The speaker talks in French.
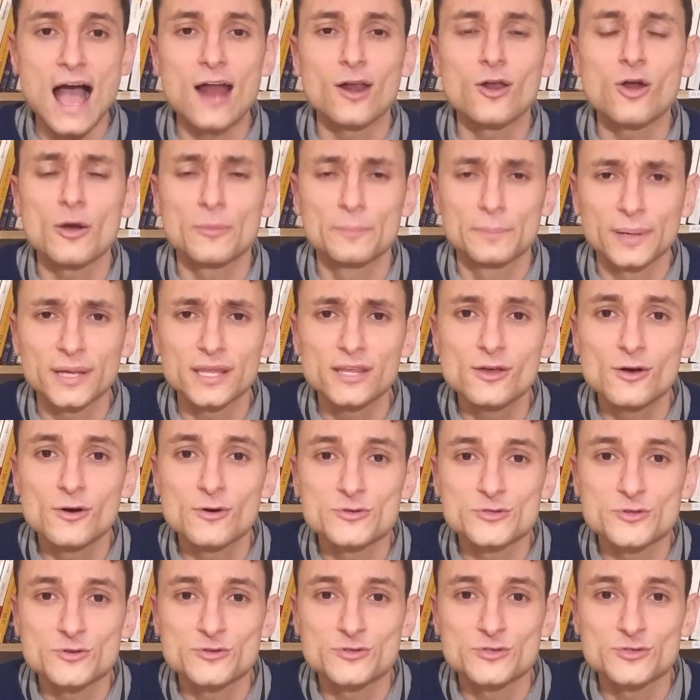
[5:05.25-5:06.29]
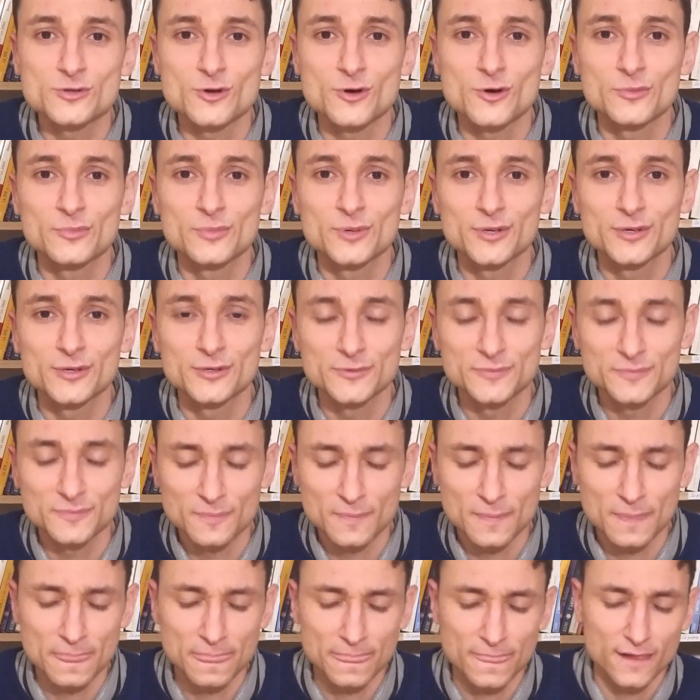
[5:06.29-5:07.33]
Alors prions ensemble.
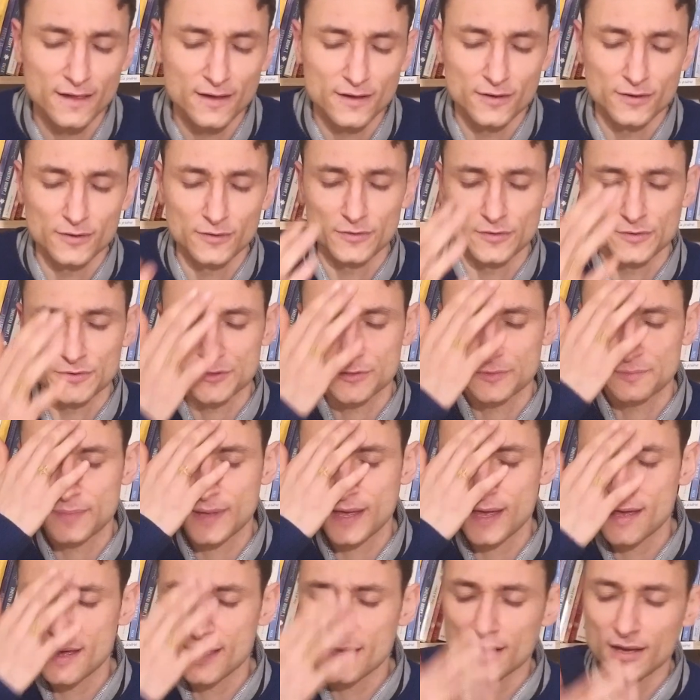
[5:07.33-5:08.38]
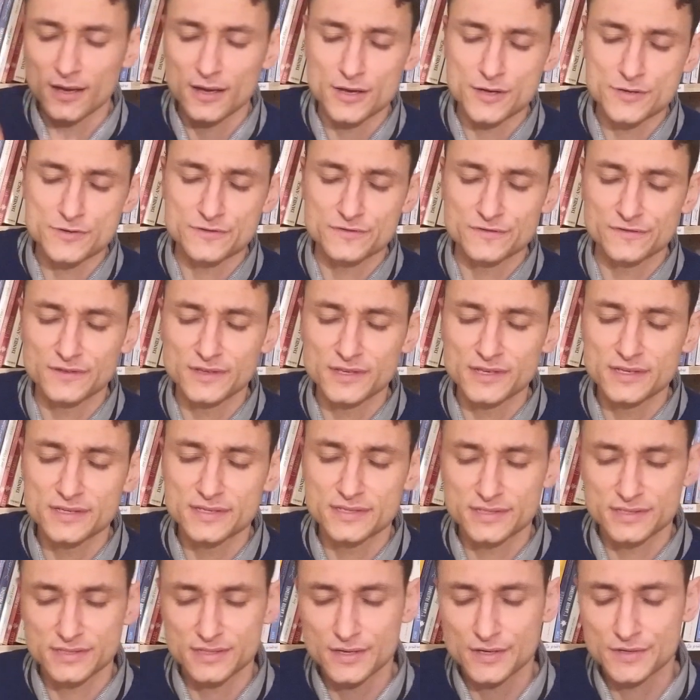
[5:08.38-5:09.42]
Au nom du Père et du
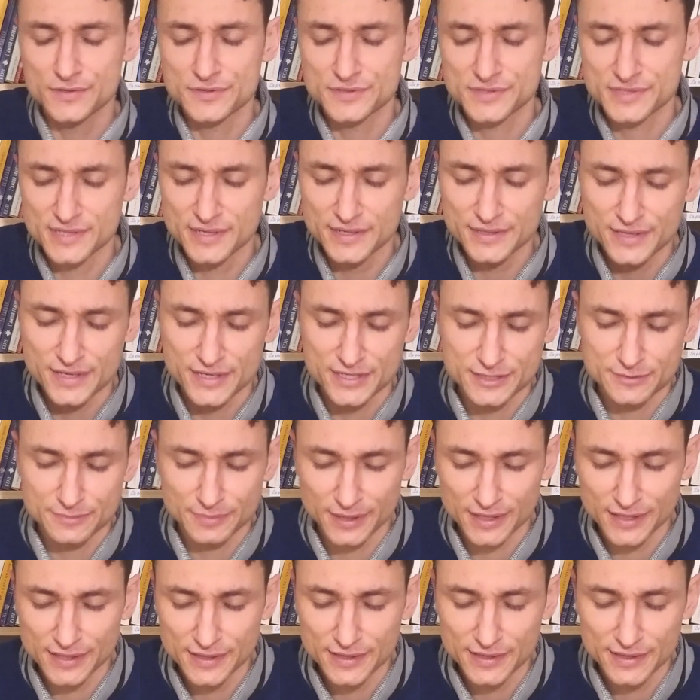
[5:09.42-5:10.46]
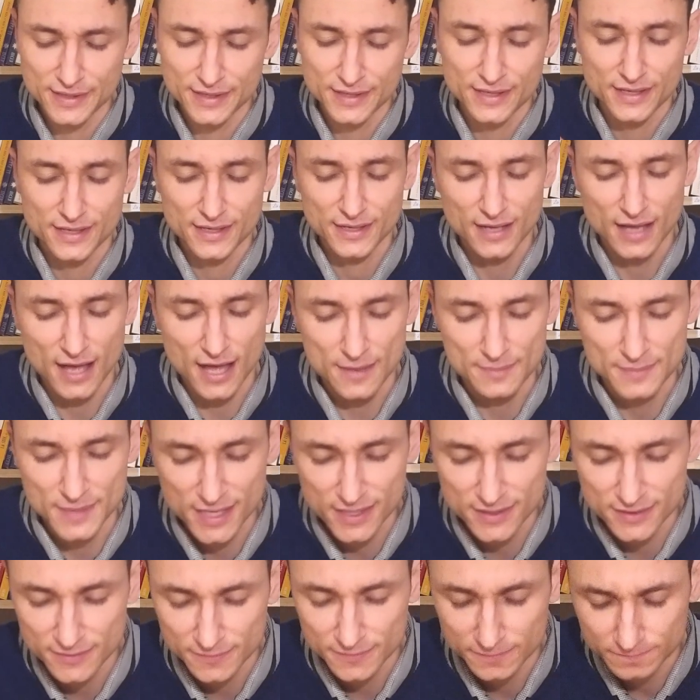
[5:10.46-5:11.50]
Fils et du Saint-Esprit.
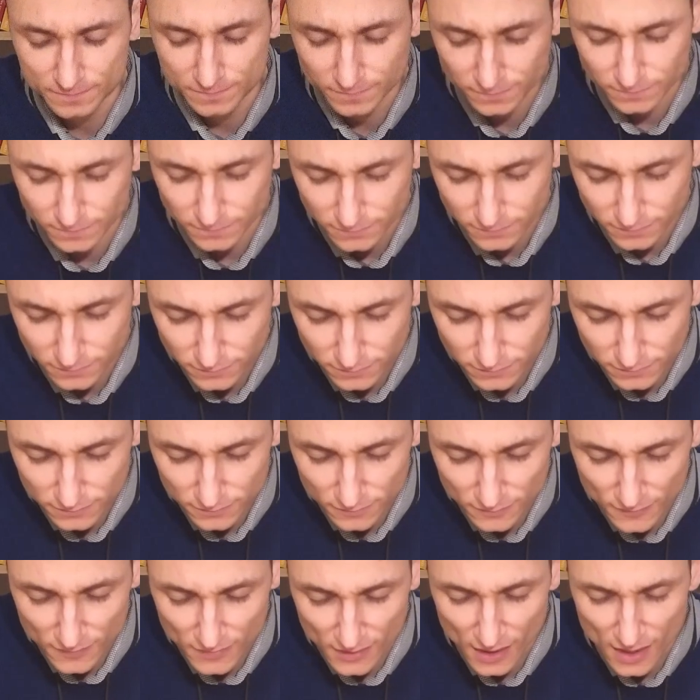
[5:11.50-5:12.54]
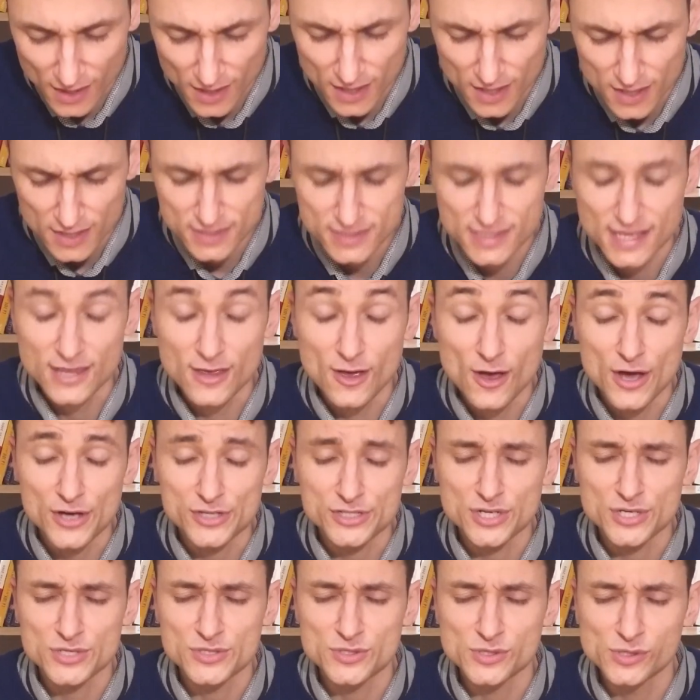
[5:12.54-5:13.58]
Amen. Seigneur
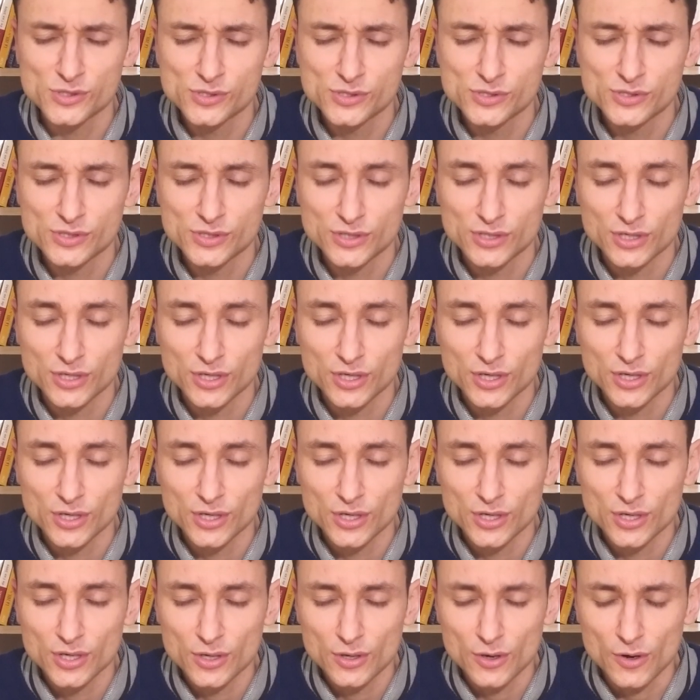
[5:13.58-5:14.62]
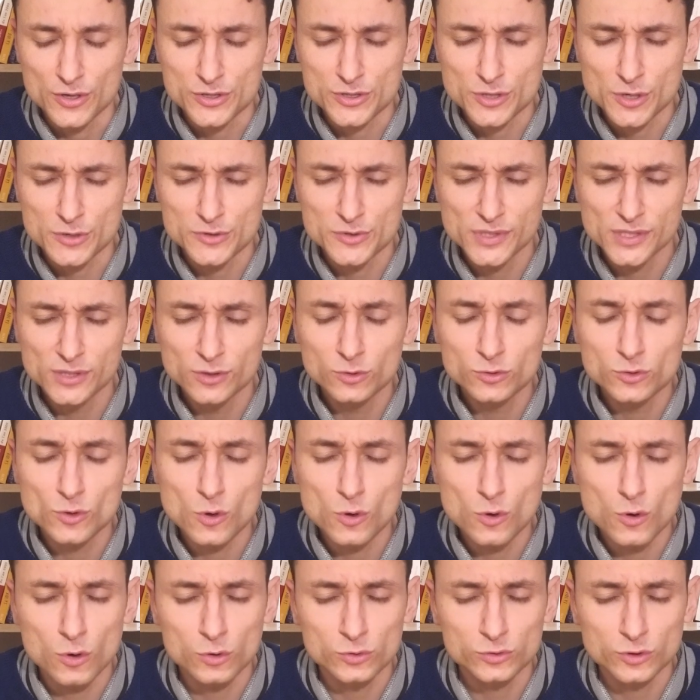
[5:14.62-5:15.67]
Jésus, aujourd'hui nous te
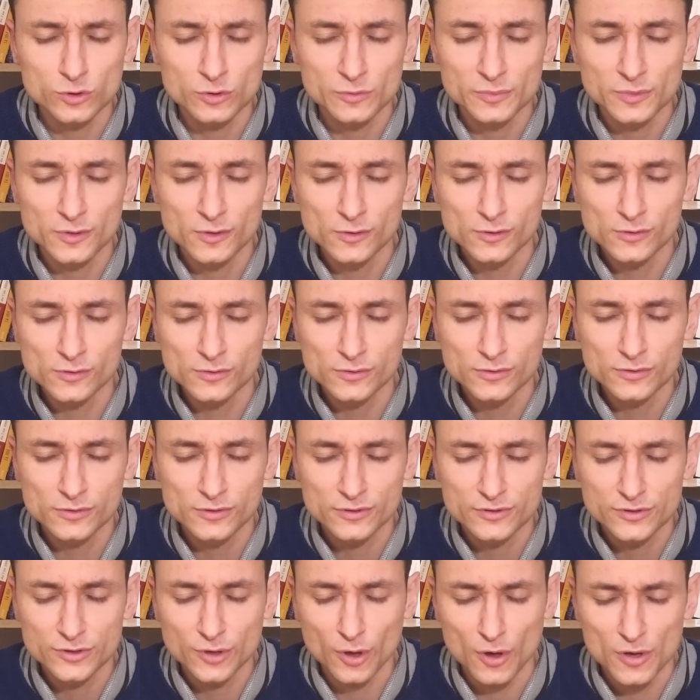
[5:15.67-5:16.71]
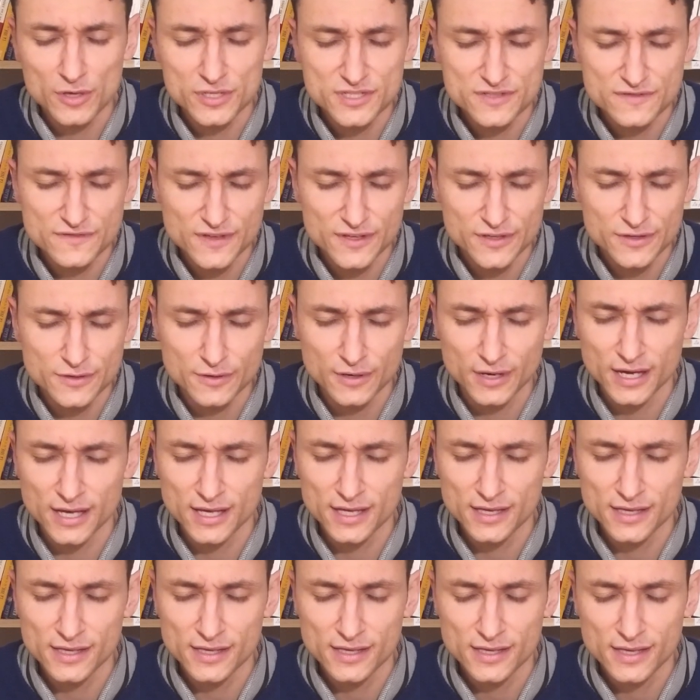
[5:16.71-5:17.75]
contemplons
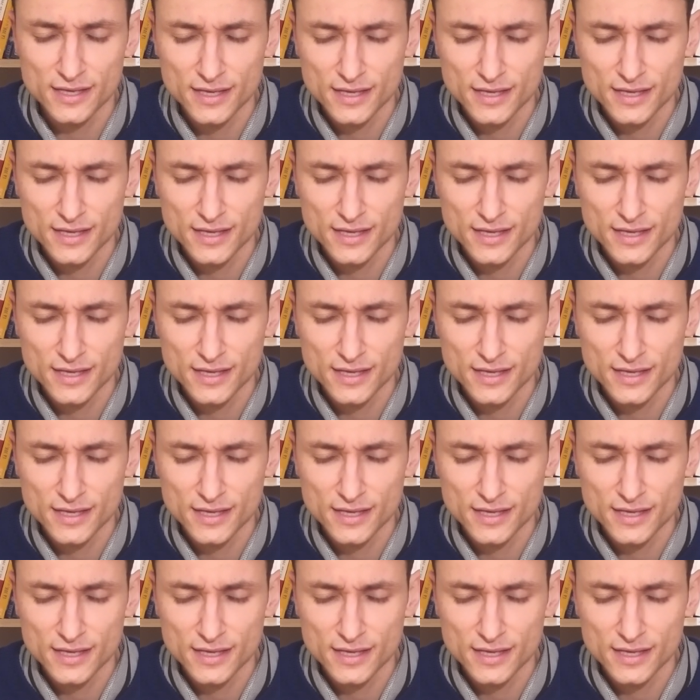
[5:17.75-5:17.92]
transfiguré